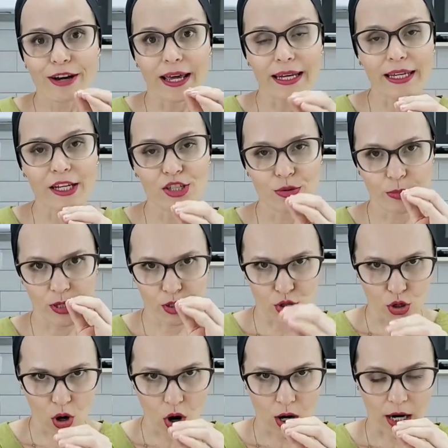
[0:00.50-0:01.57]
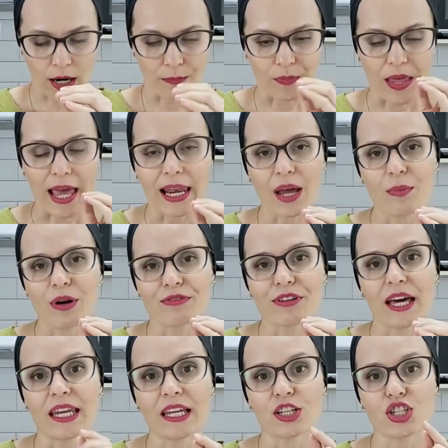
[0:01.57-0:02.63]
farinha de mandioca, ela é uma
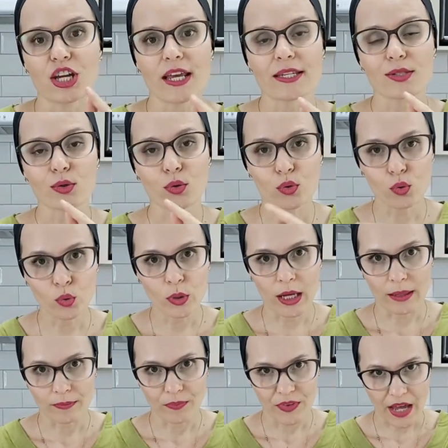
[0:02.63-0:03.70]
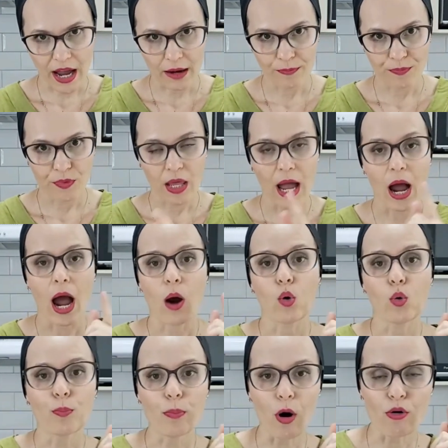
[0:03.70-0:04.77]
farinha de estrutura, tá?
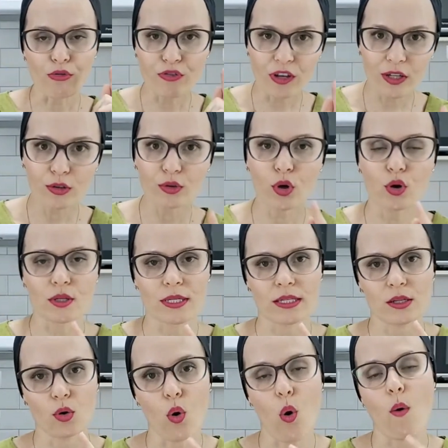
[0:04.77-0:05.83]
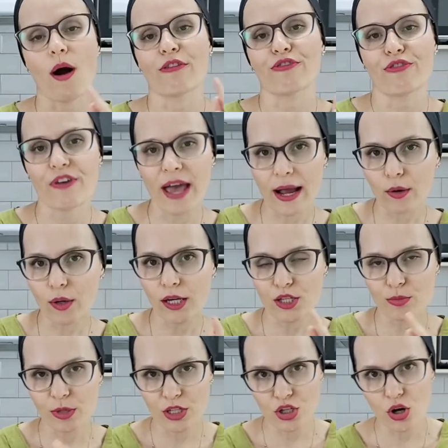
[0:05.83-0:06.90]
O polvilho doce ou a fécula
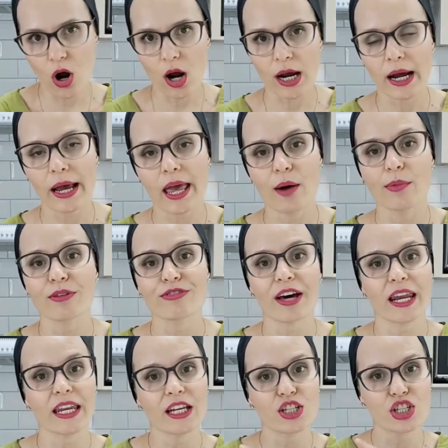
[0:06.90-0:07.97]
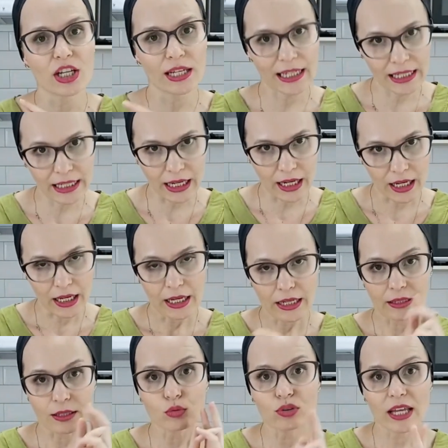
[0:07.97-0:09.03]
de mandioca é uma farinha de liga.
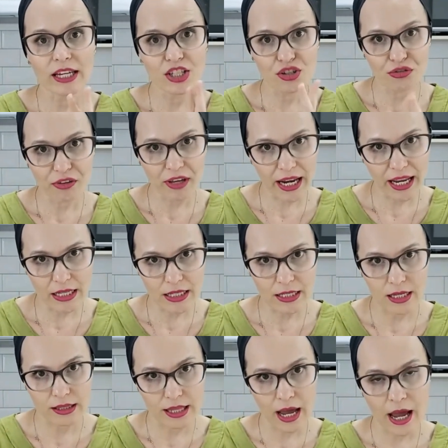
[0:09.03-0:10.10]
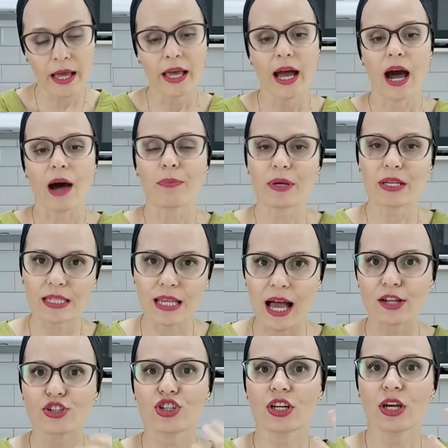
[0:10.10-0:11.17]
Então tem diferença, tá?
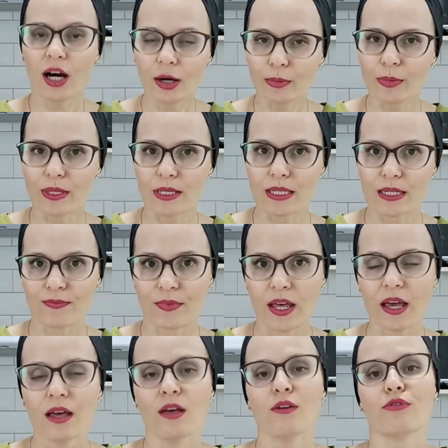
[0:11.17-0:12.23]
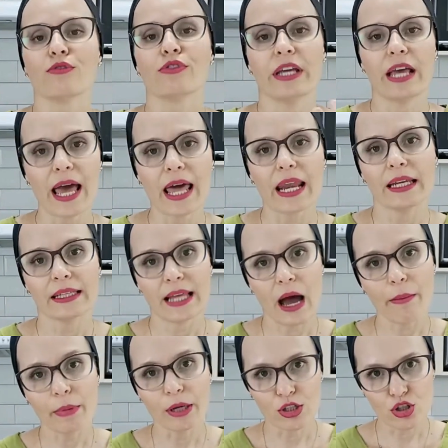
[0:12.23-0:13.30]
Apesar de ambas, né, vierem
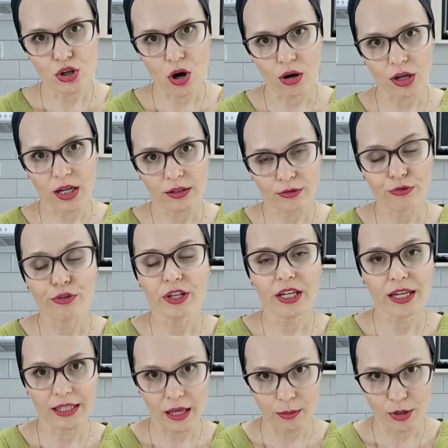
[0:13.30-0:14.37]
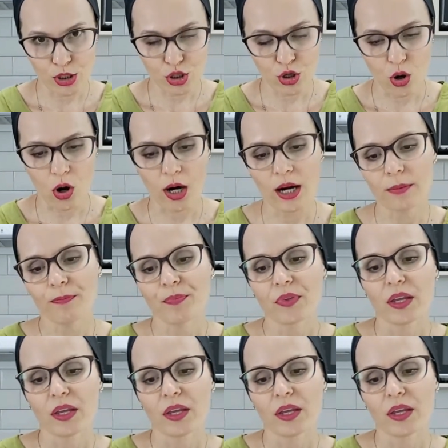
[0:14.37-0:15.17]
da mandioca, virem da mandioca,